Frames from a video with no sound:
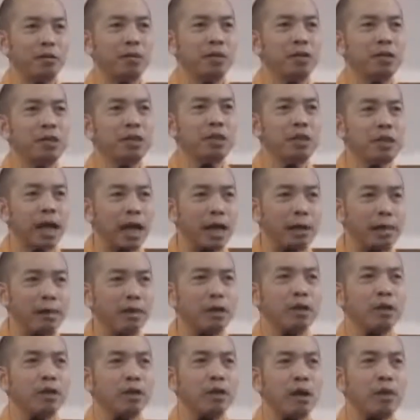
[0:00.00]
Như vậy
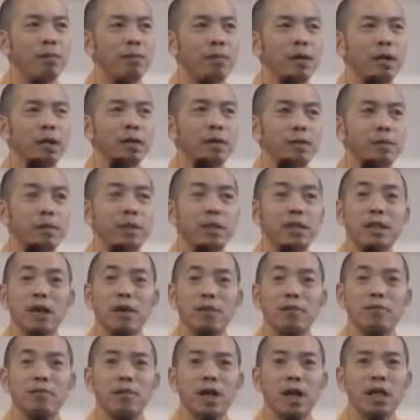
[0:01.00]
người đó mới là người biết
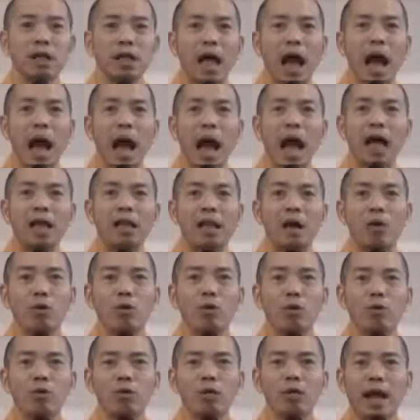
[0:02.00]
sống. Thả
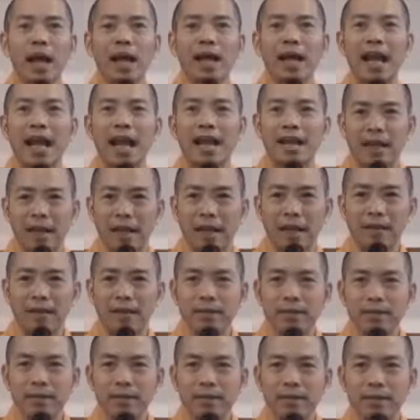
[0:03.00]
đâu cũng được an lạc cả.
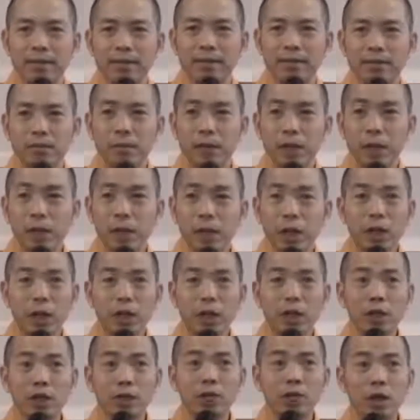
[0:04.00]
Bởi vì thế
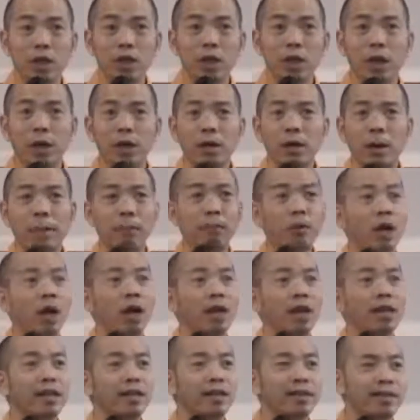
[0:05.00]
giới chư Phật nó ở khắp
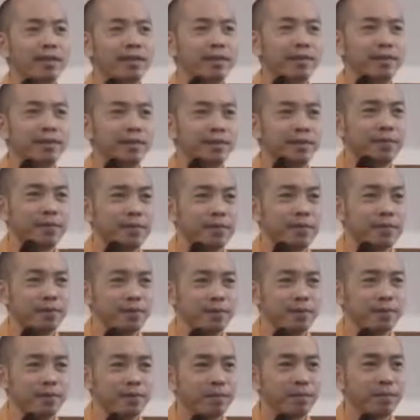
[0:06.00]
nơi,
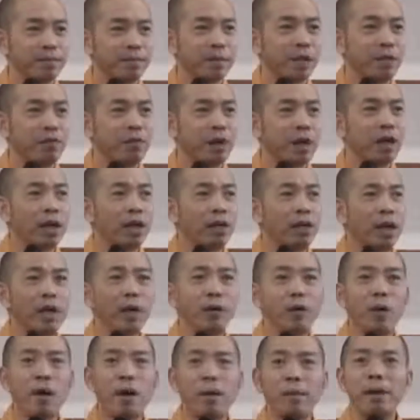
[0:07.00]
chứ không phải ở
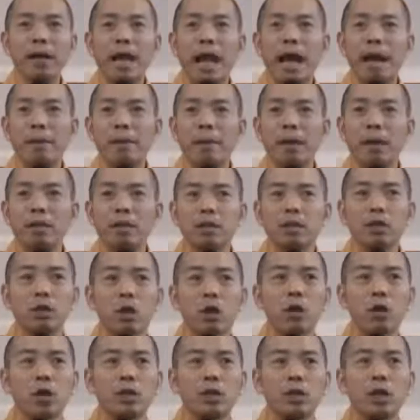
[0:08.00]
về quê mới an bình.
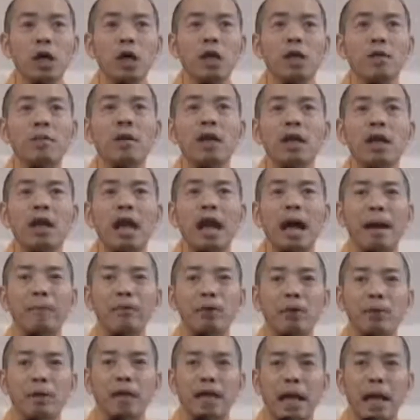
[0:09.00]
Đó là tự mình
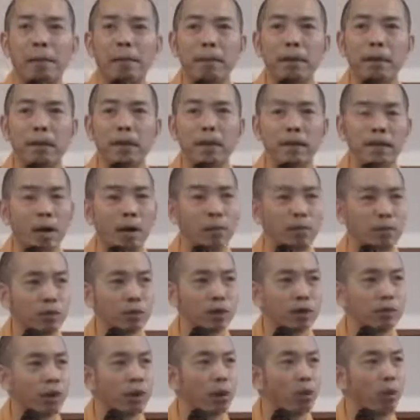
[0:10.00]
làm cho mình an bình hay không,
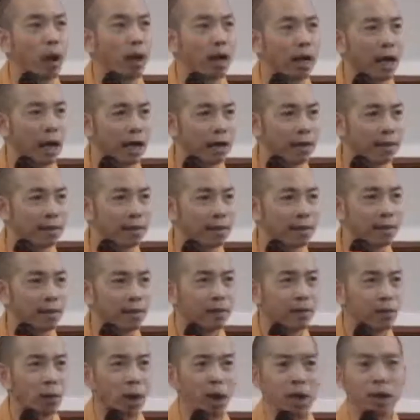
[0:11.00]
chứ không phải hoàn cảnh.
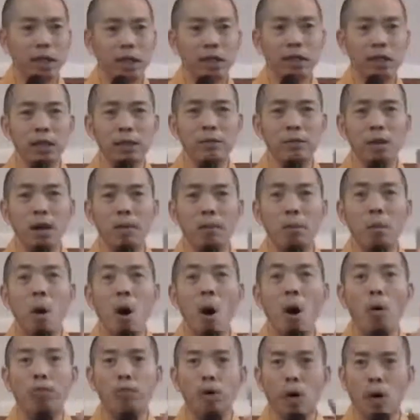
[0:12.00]
Hoàn cảnh chỉ là
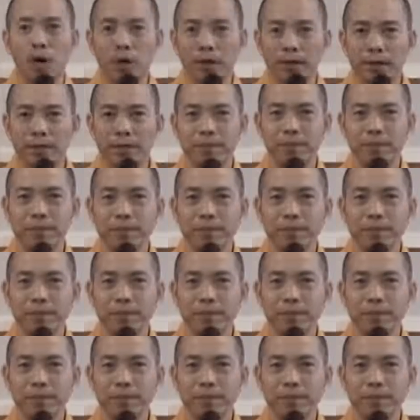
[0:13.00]
một thôi.